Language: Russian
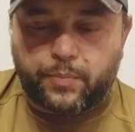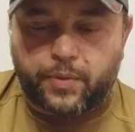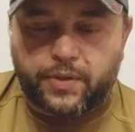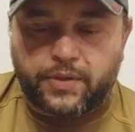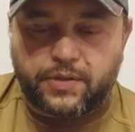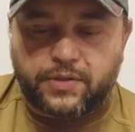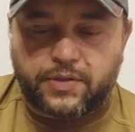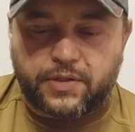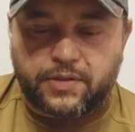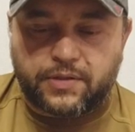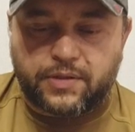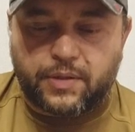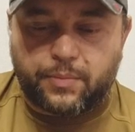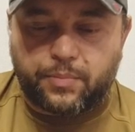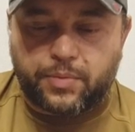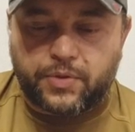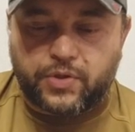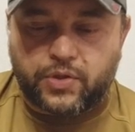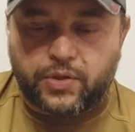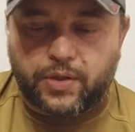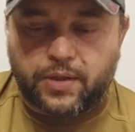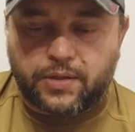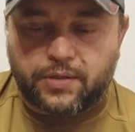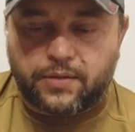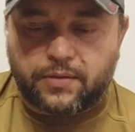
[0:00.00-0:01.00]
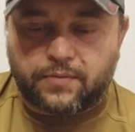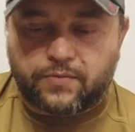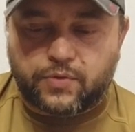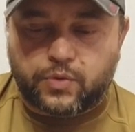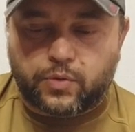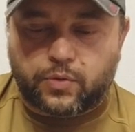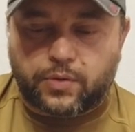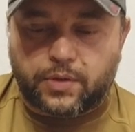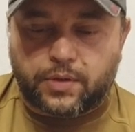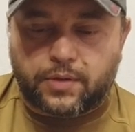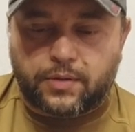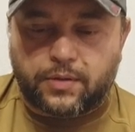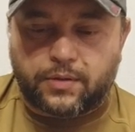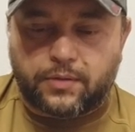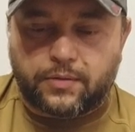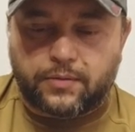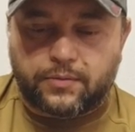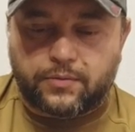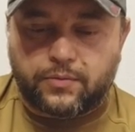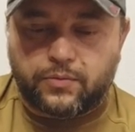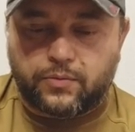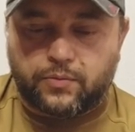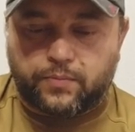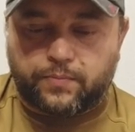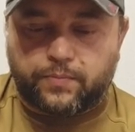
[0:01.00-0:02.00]
при 3D-печати все-таки
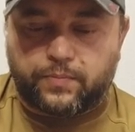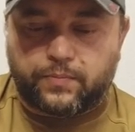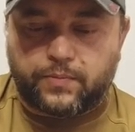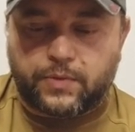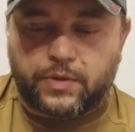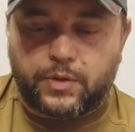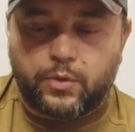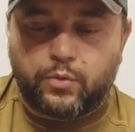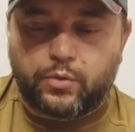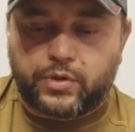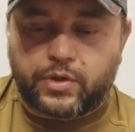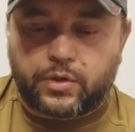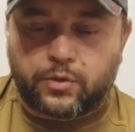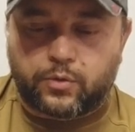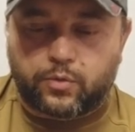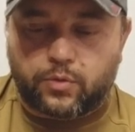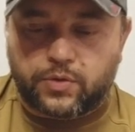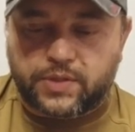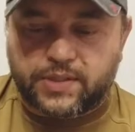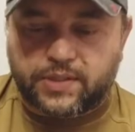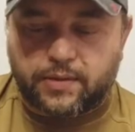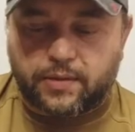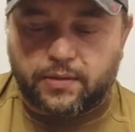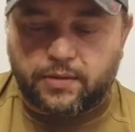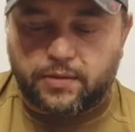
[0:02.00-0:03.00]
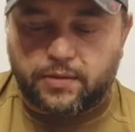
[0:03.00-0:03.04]
ну, не очень толстая